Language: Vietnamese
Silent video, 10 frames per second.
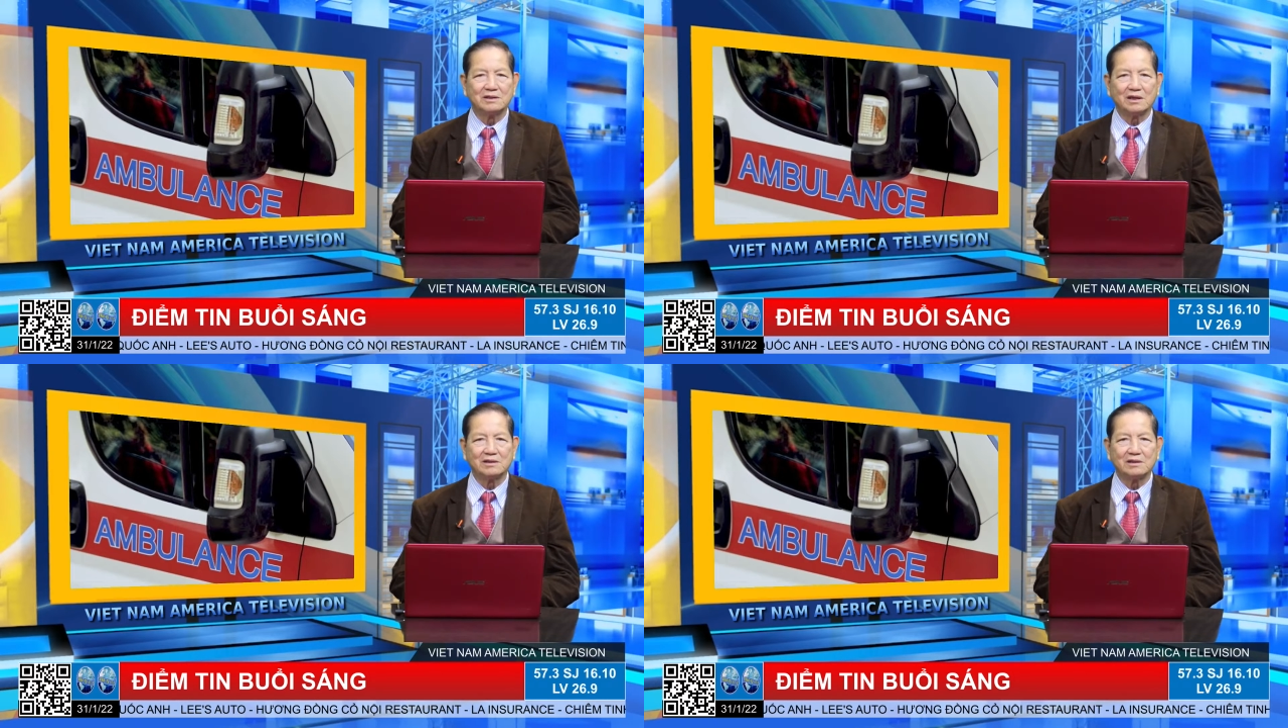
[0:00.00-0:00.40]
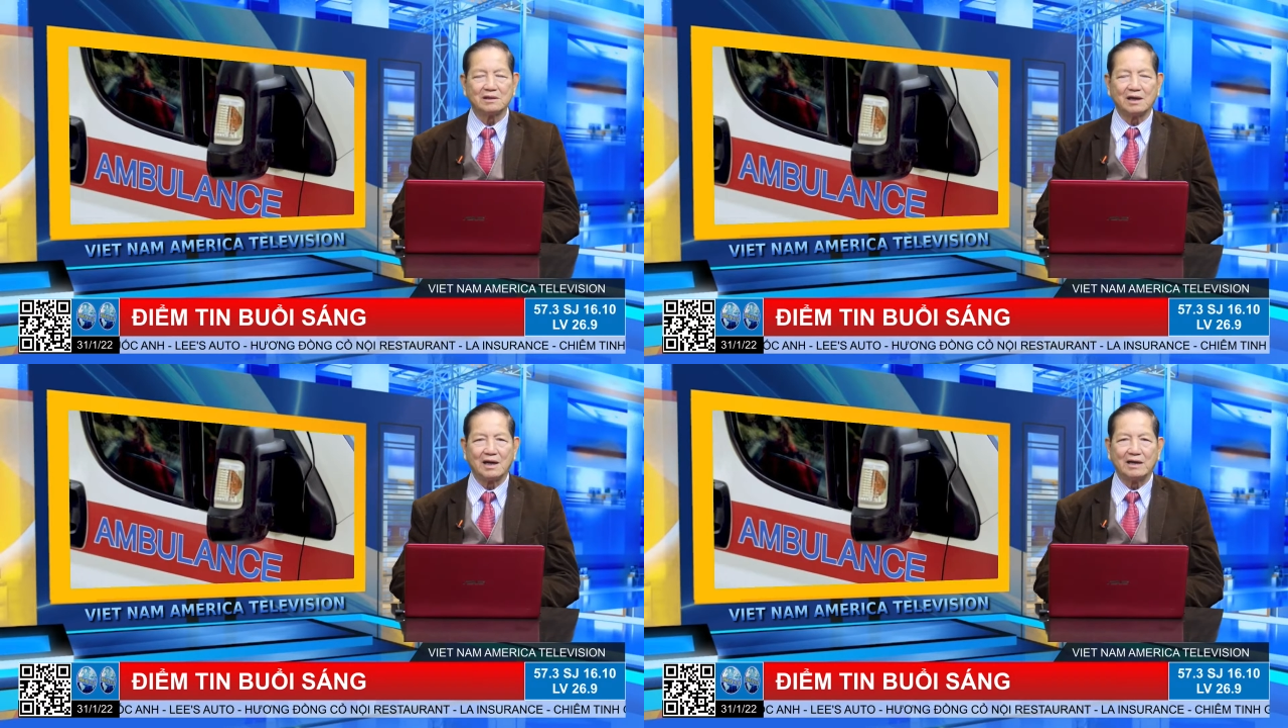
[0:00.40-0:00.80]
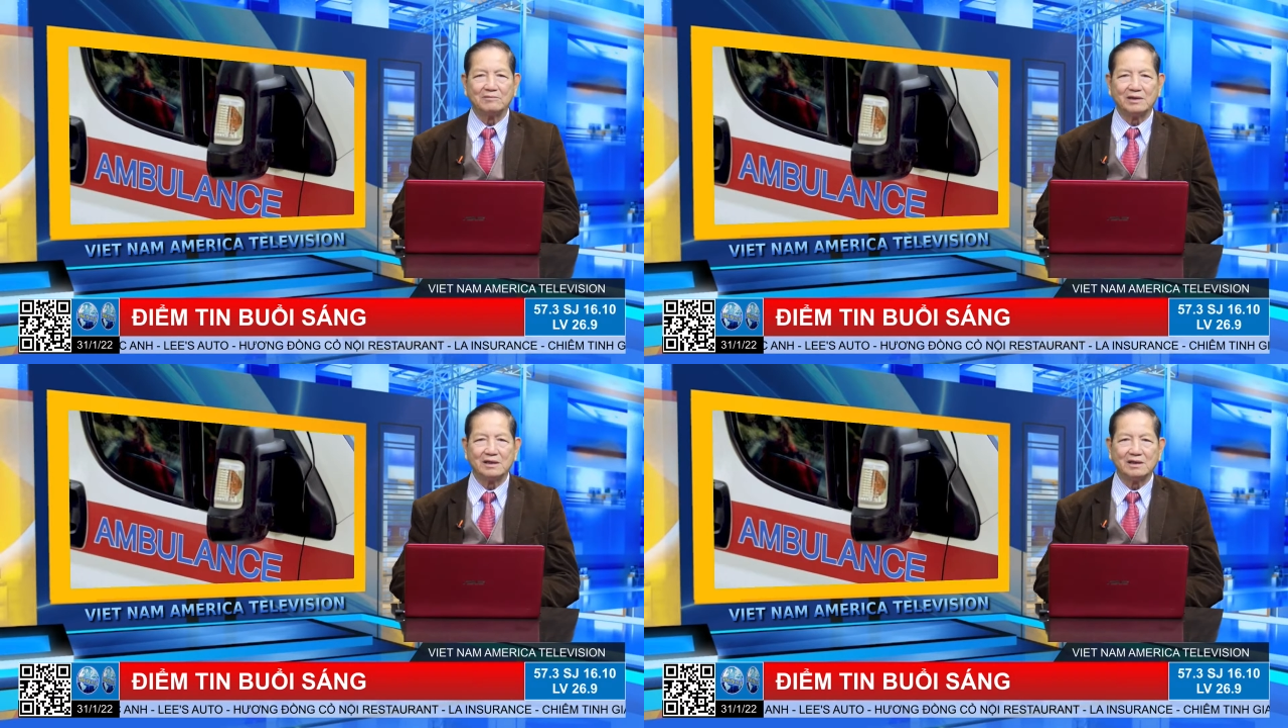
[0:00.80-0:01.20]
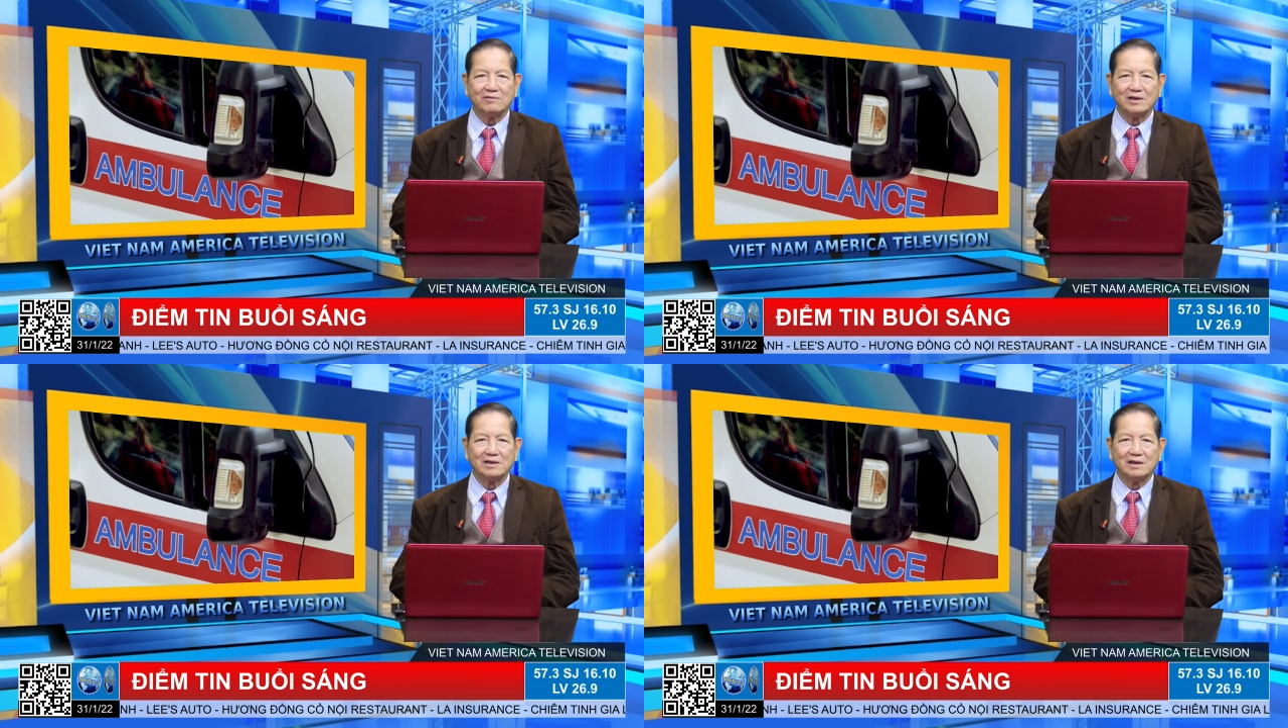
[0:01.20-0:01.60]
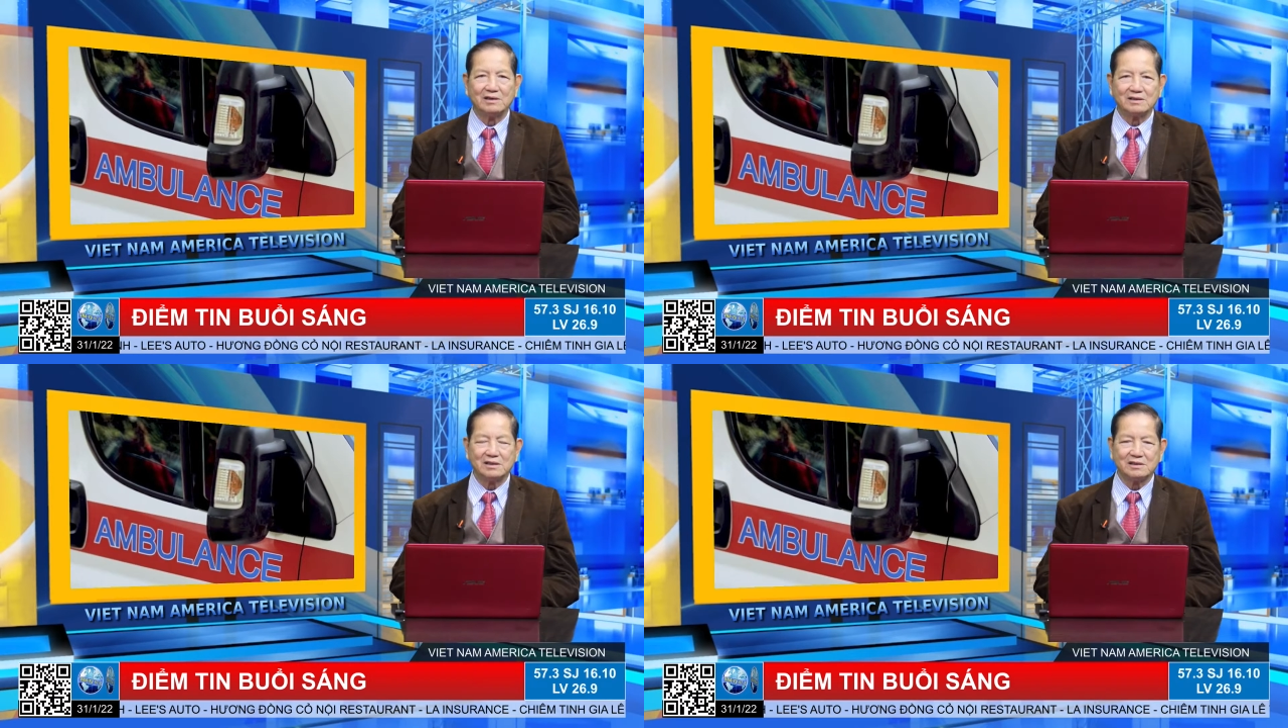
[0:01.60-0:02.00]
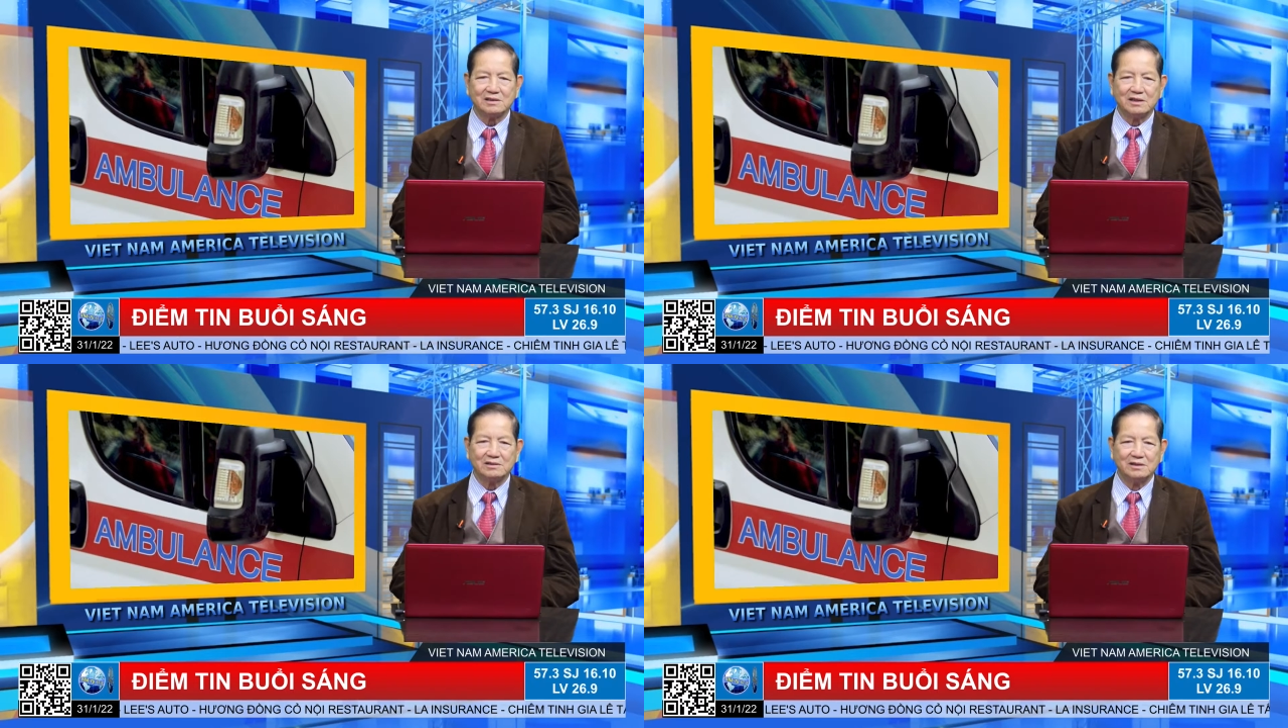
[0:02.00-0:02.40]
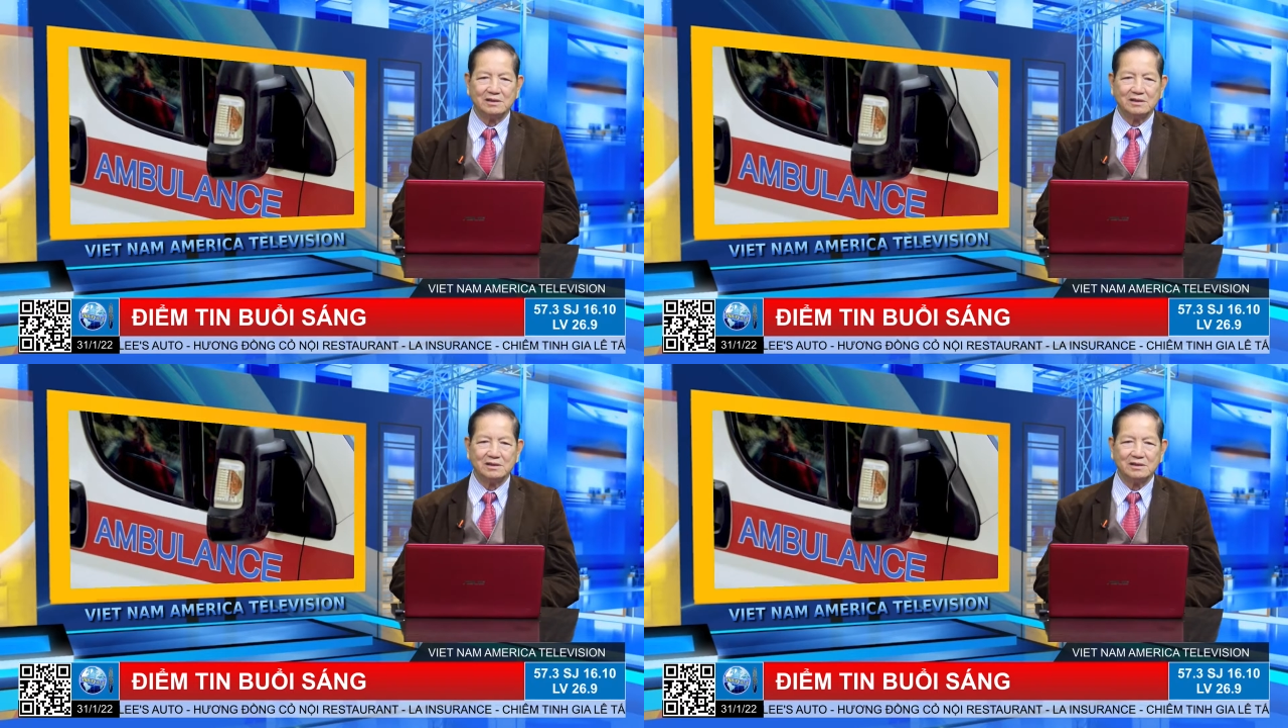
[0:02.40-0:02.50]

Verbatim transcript: thời tiết rất là lạnh mà đi ra ngoài đường cười